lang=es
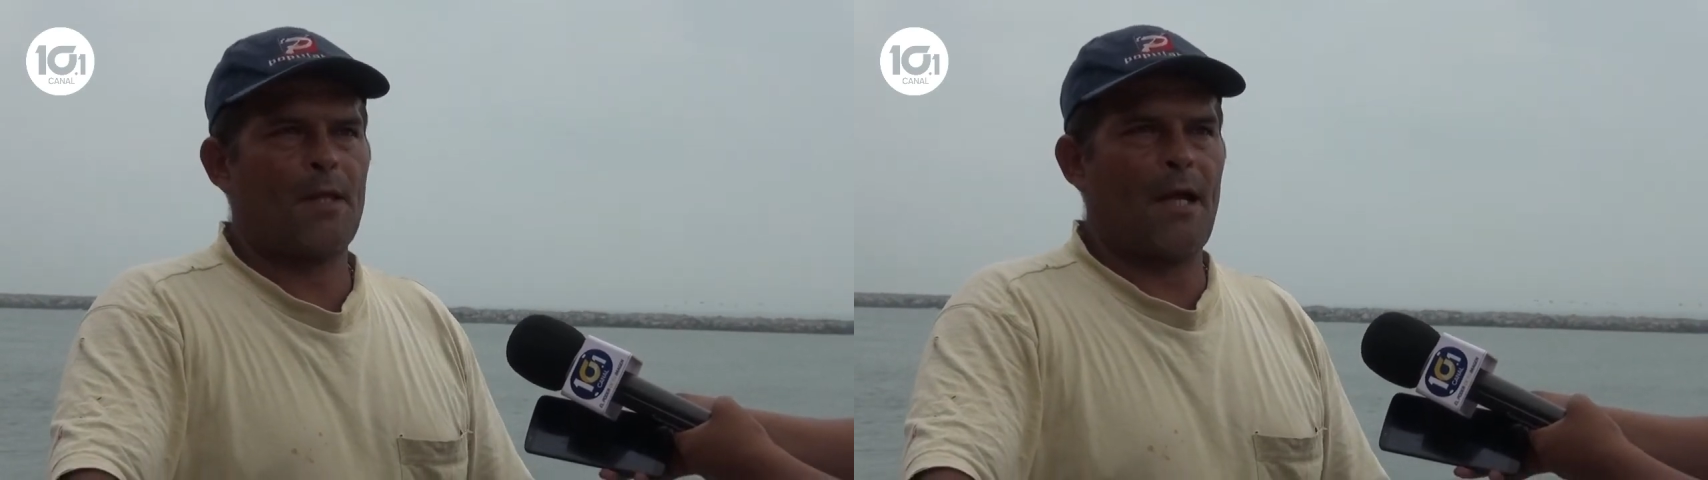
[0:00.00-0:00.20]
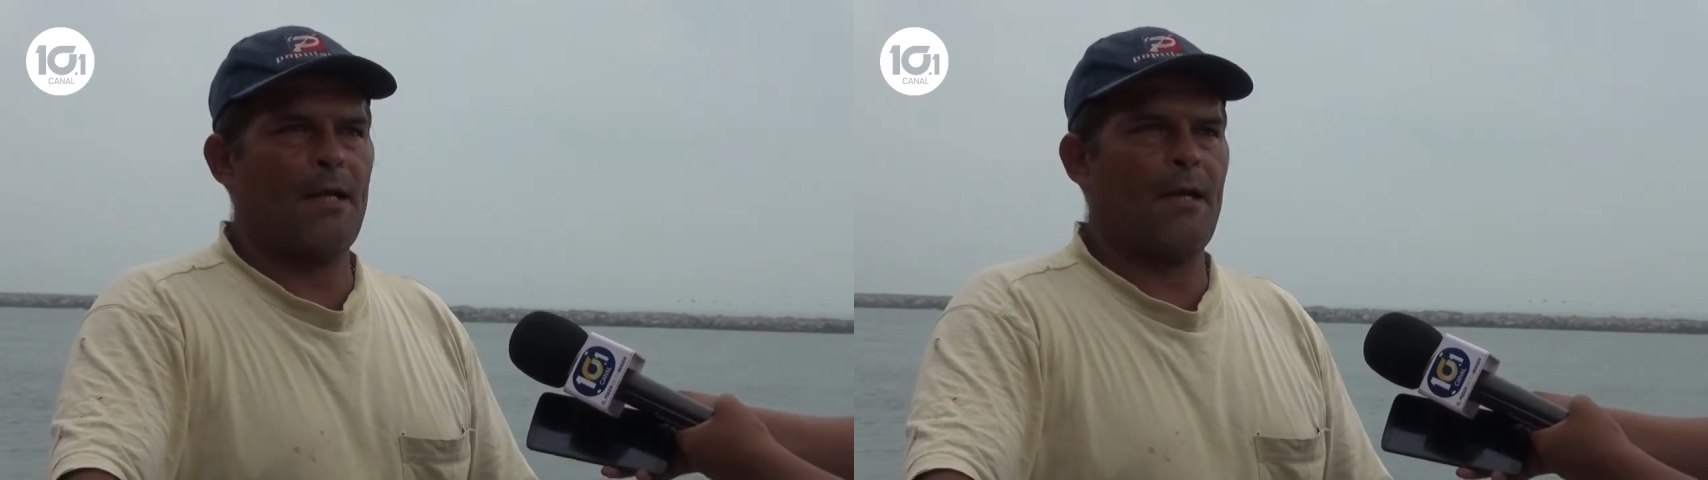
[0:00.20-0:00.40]

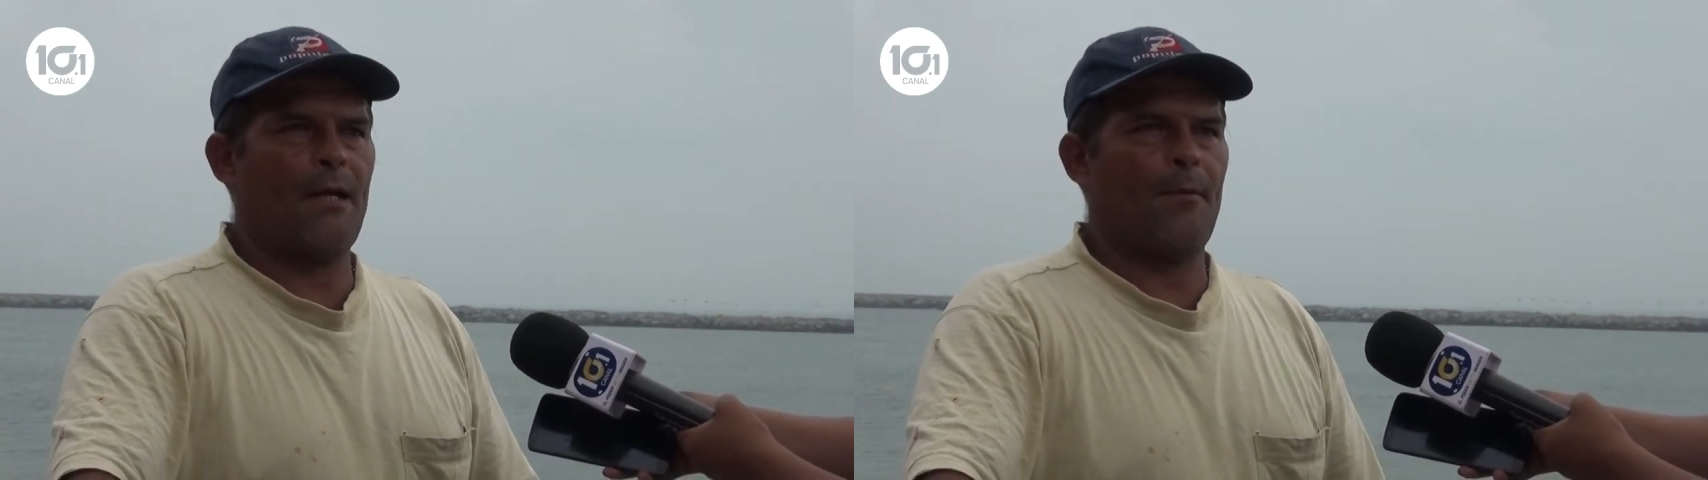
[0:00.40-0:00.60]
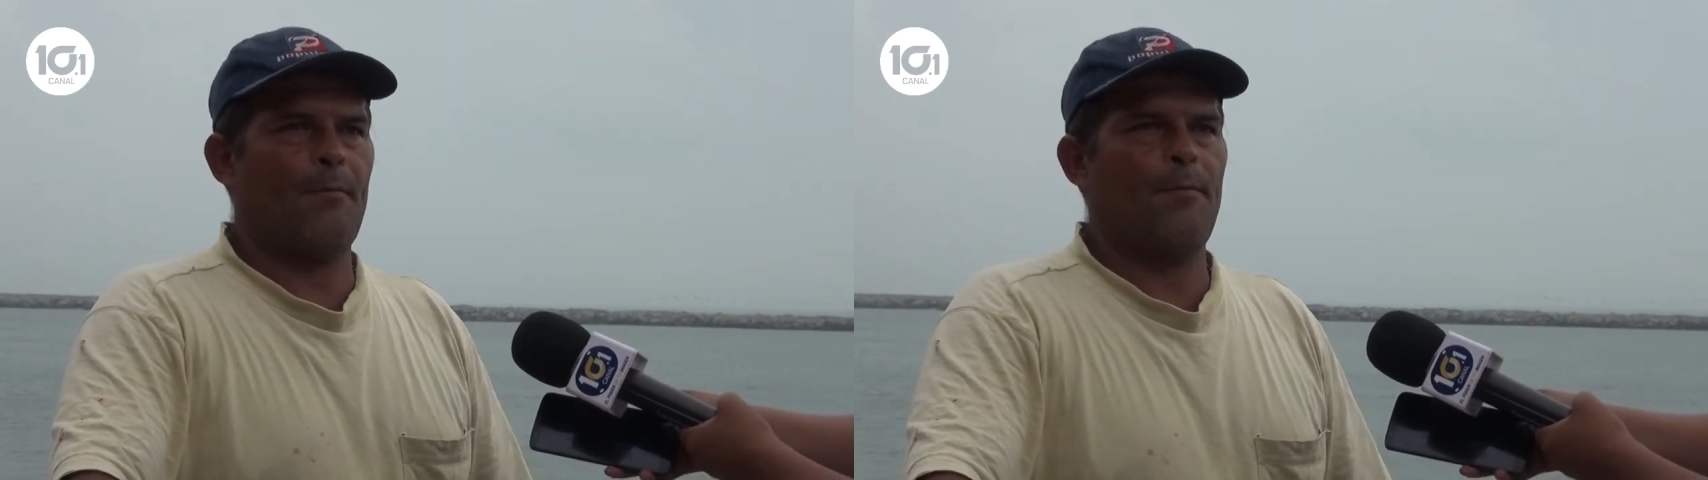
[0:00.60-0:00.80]

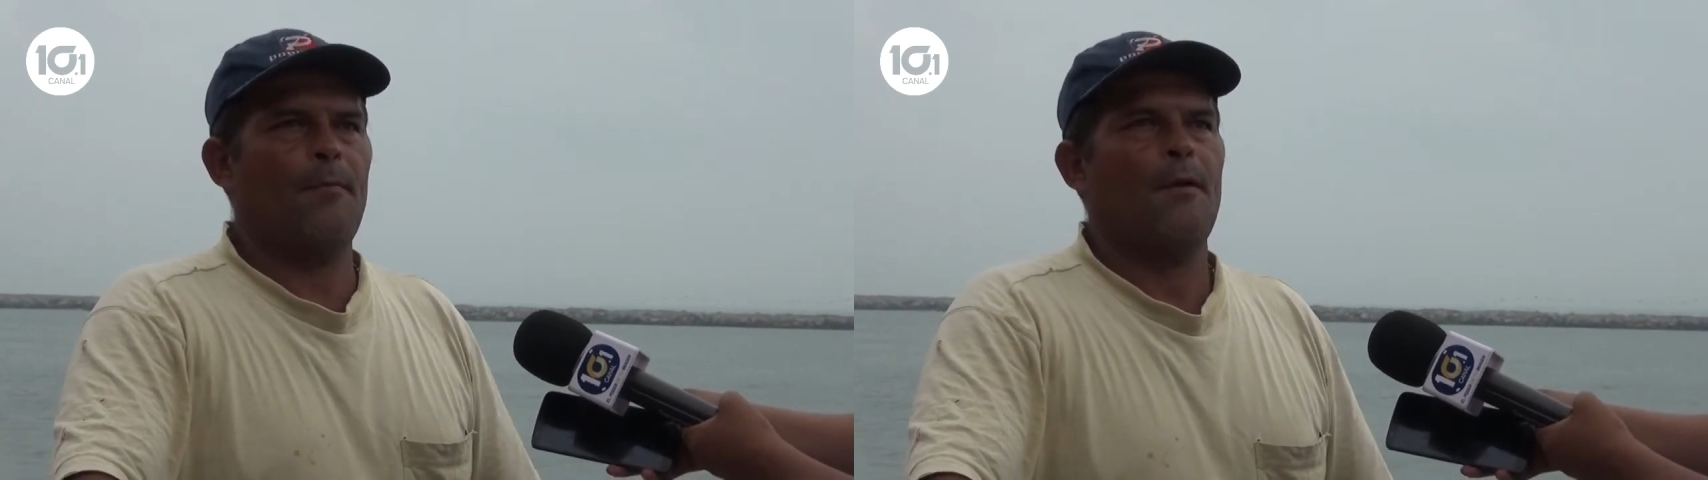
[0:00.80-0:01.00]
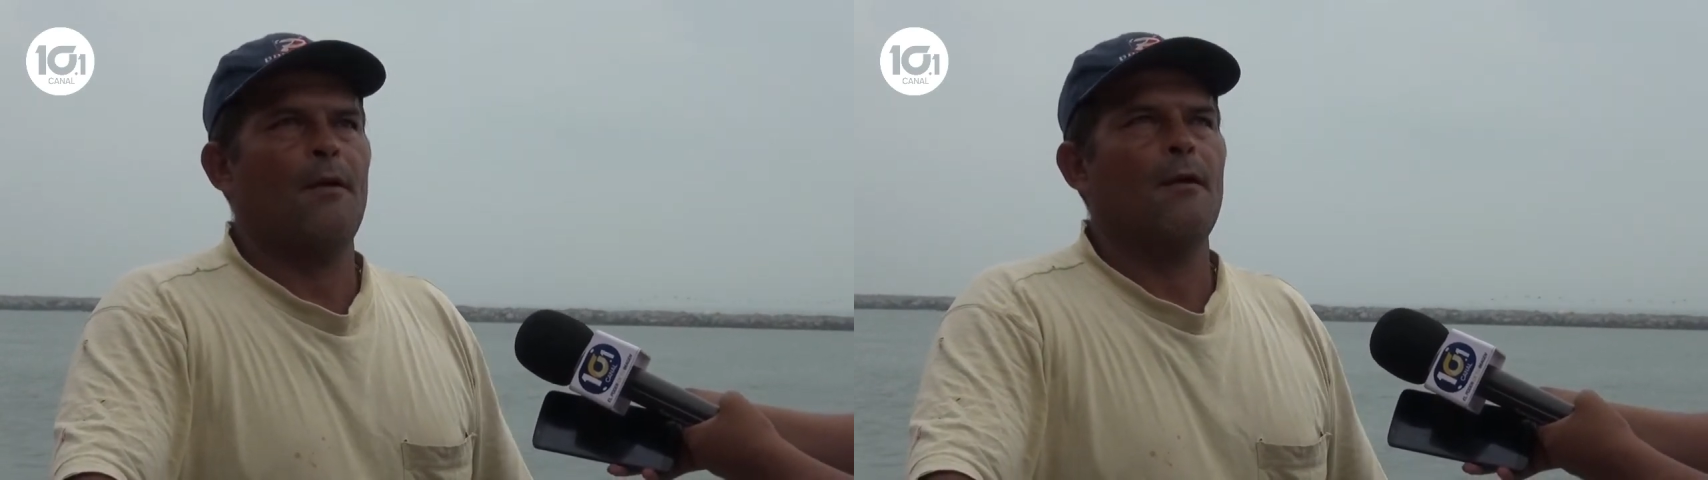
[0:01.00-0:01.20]
calle,
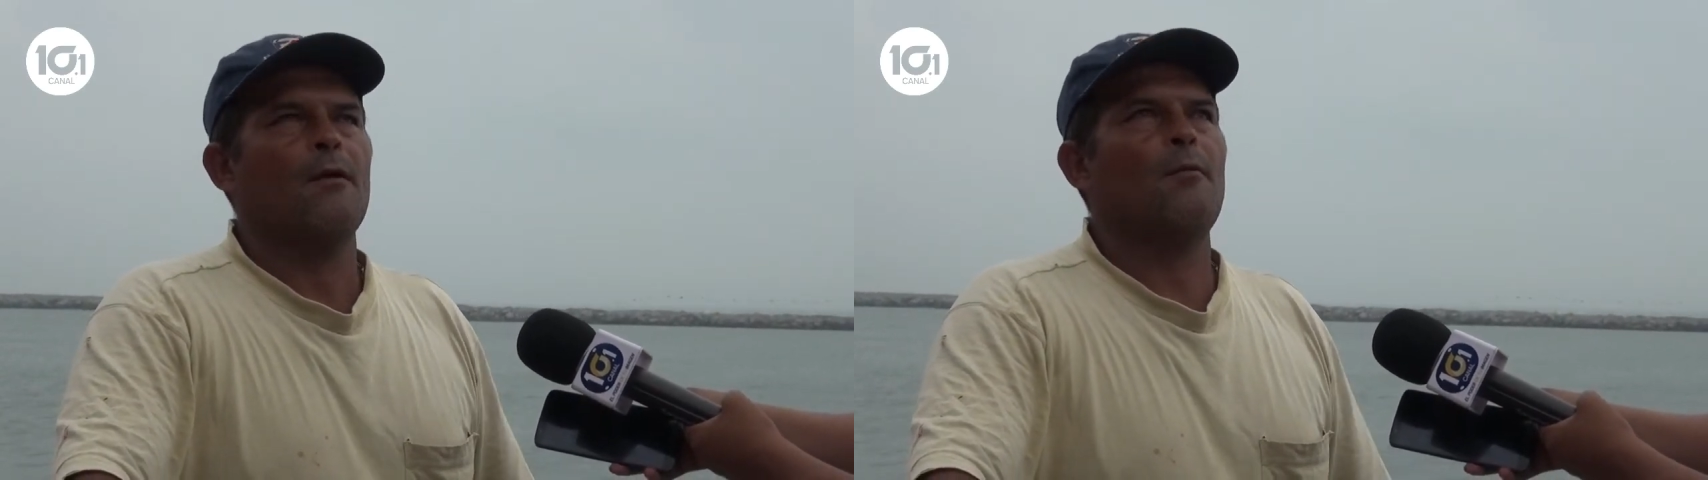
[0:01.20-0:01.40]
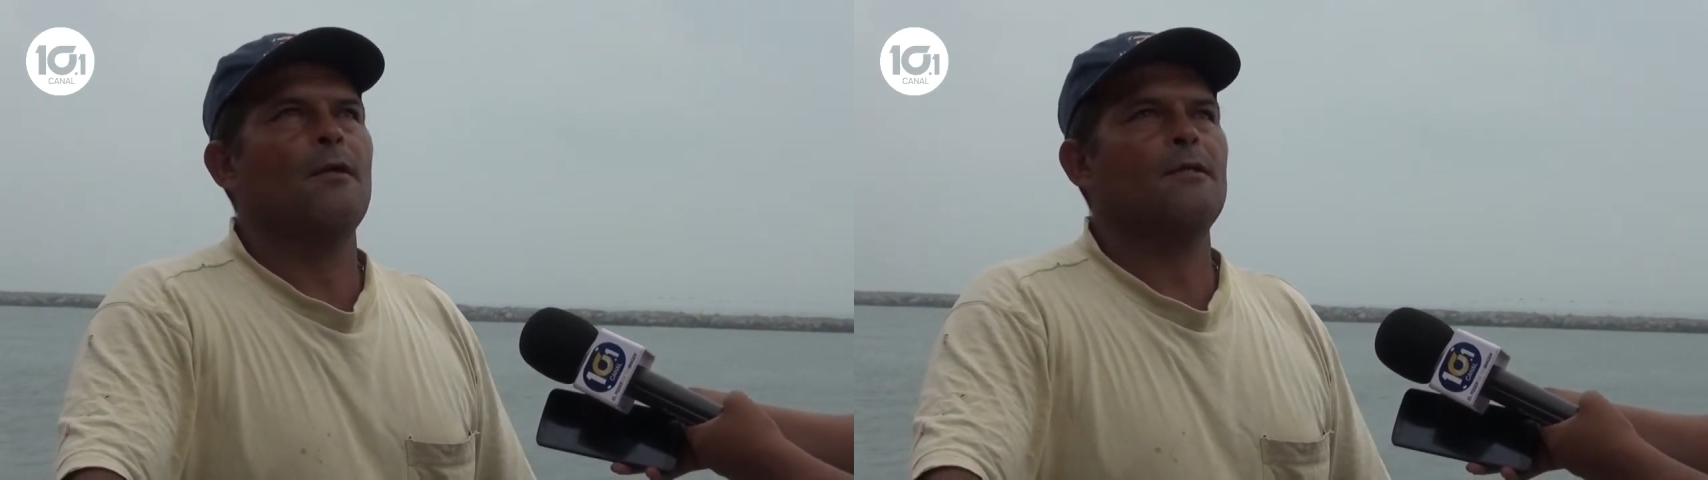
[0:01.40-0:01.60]

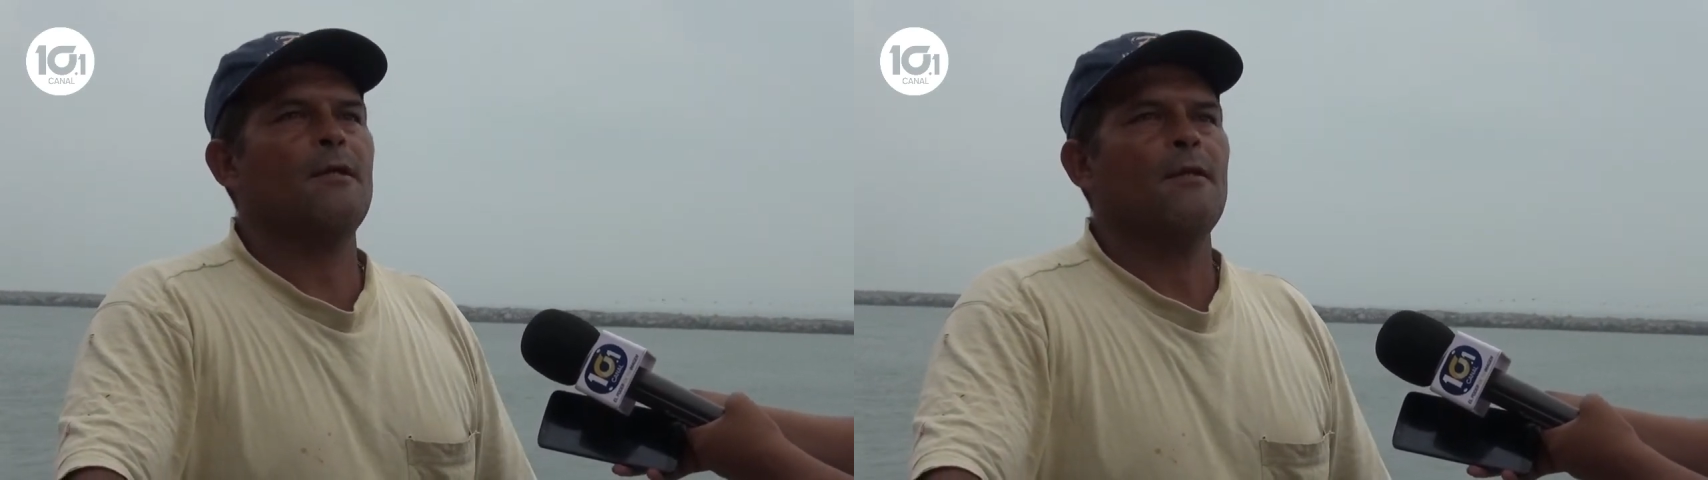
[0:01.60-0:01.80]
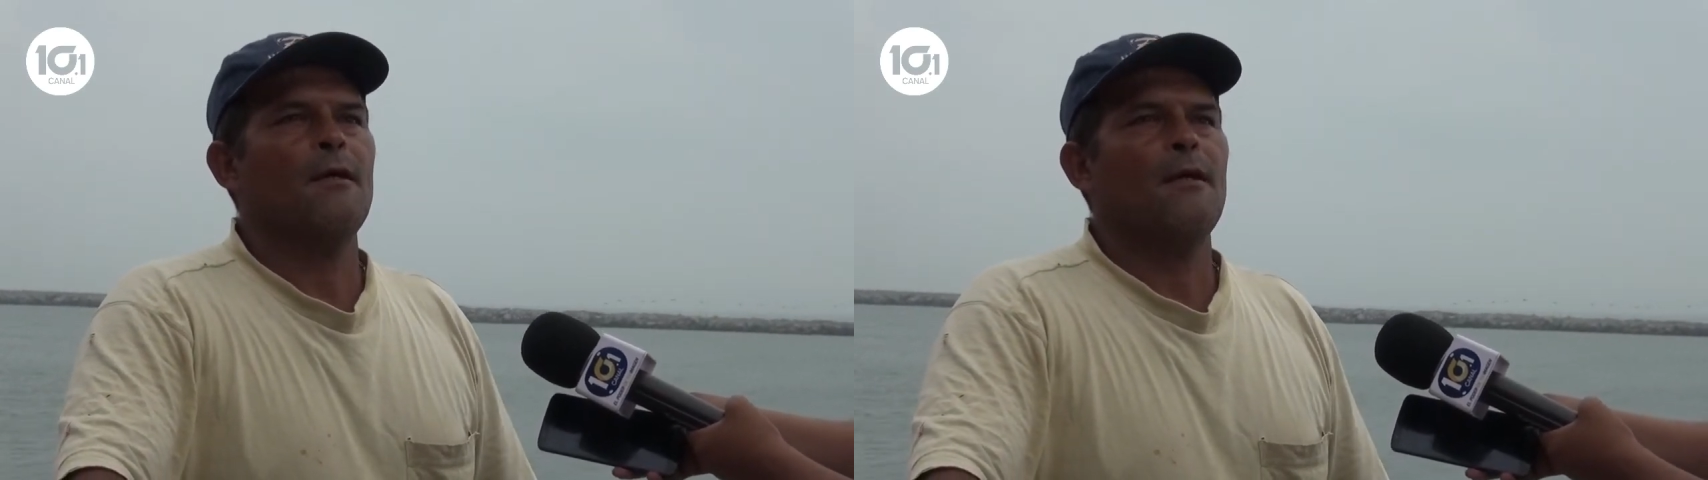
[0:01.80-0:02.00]
¿cómo le dice?